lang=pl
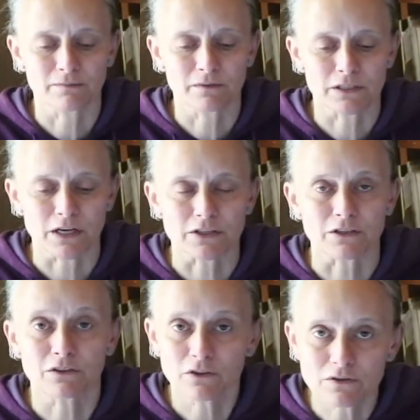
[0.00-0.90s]
y, rzeczy,
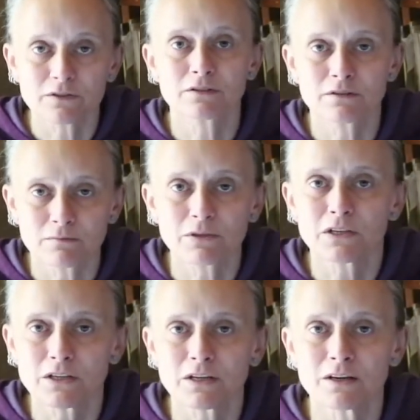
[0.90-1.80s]
tylko
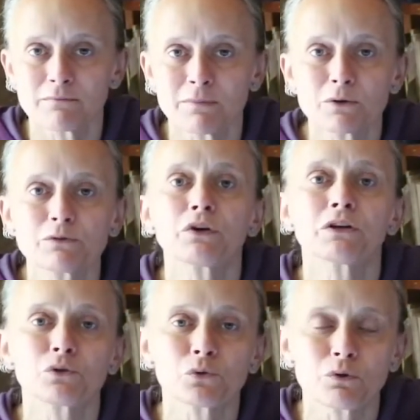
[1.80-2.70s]
myślę, że miał swoje
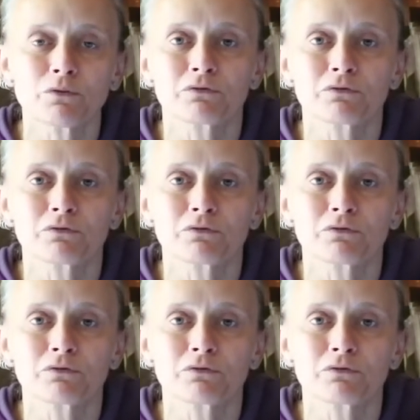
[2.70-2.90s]
źródło w